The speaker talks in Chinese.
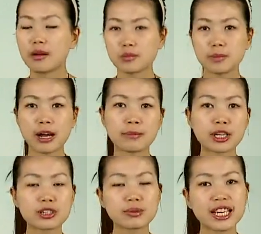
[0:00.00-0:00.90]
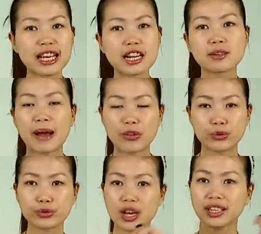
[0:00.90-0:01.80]
猫妈妈是不是一开始把鱼
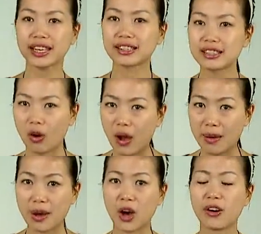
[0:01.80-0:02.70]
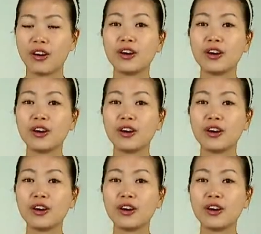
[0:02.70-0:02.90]
全给了小花猫？